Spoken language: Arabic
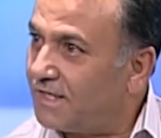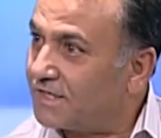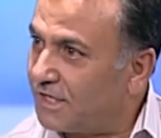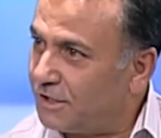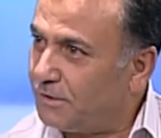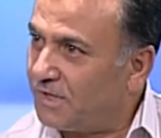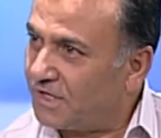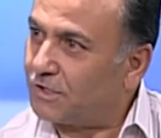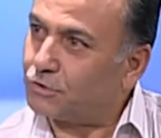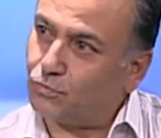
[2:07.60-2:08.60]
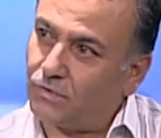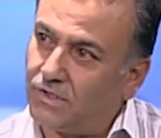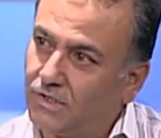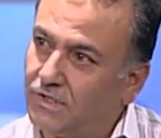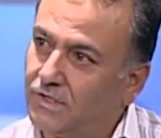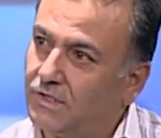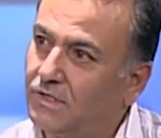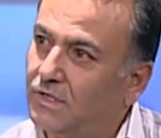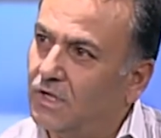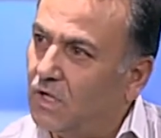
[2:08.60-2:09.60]
لتعليم الخط
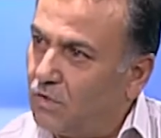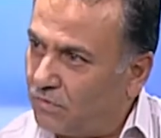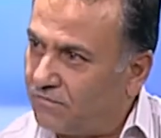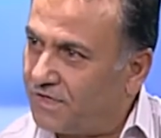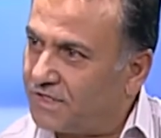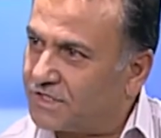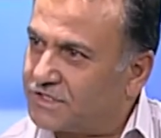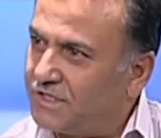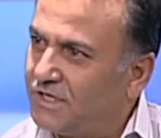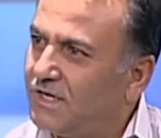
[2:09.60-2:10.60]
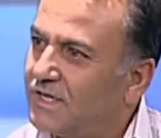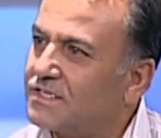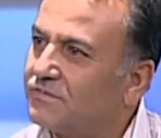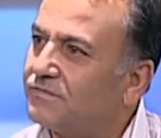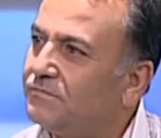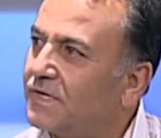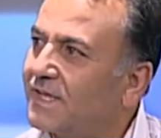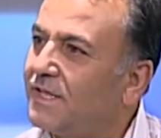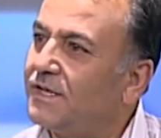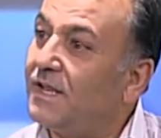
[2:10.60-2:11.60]
والفن التشكيلي للاسف ما
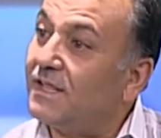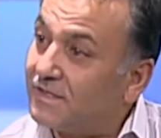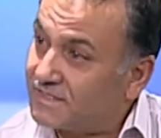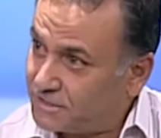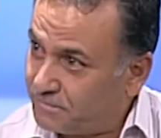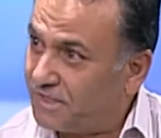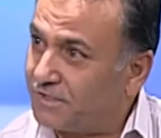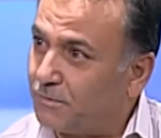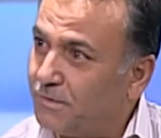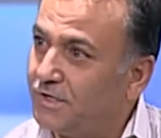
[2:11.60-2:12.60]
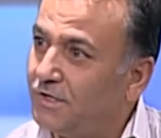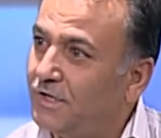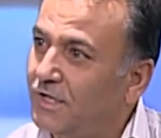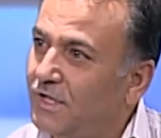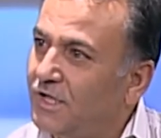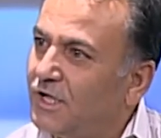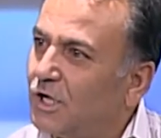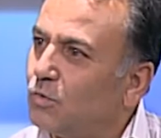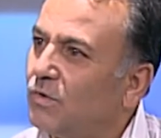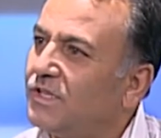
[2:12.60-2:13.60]
كان زمان طبعا
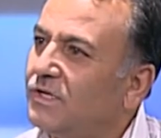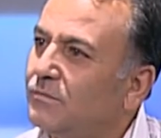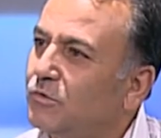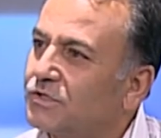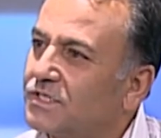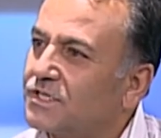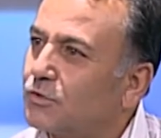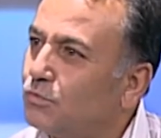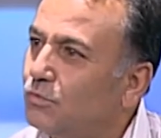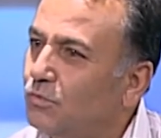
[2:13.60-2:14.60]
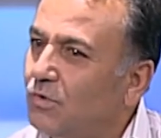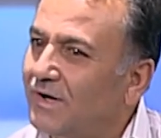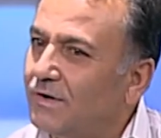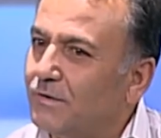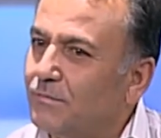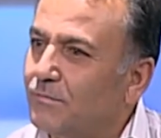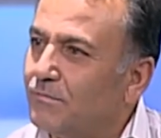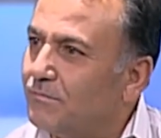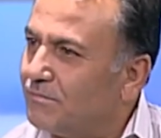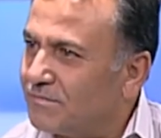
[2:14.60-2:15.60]
الوضع مختصر
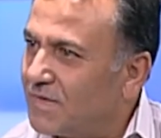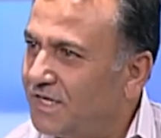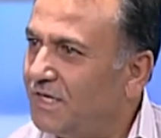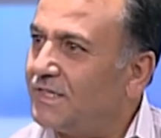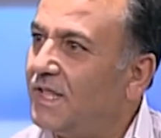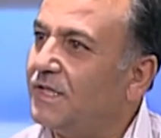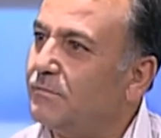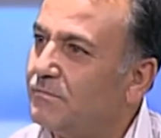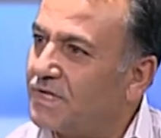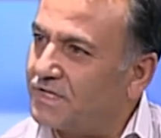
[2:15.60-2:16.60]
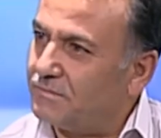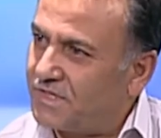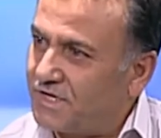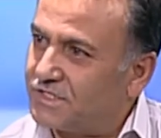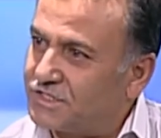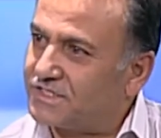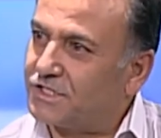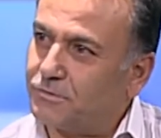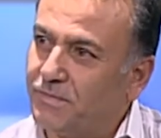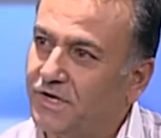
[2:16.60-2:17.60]
وقليل تلاقي مركز أه. مثلا شخص
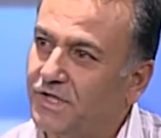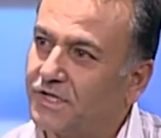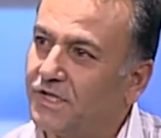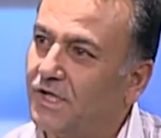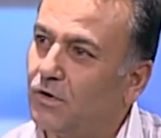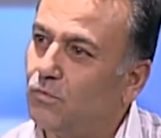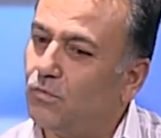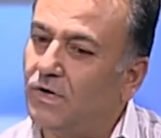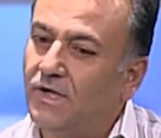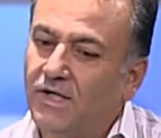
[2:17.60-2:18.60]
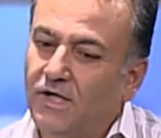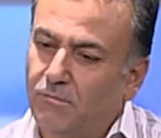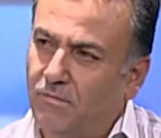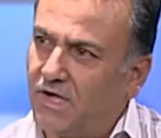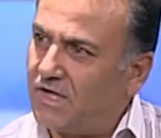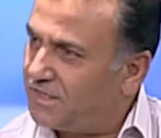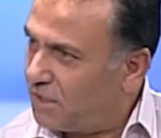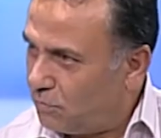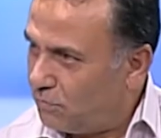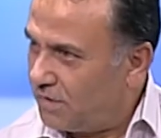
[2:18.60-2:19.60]
يتبناكي او معهد
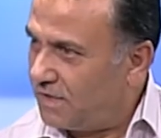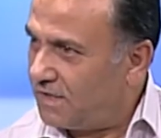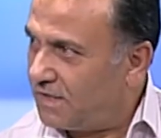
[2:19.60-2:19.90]
او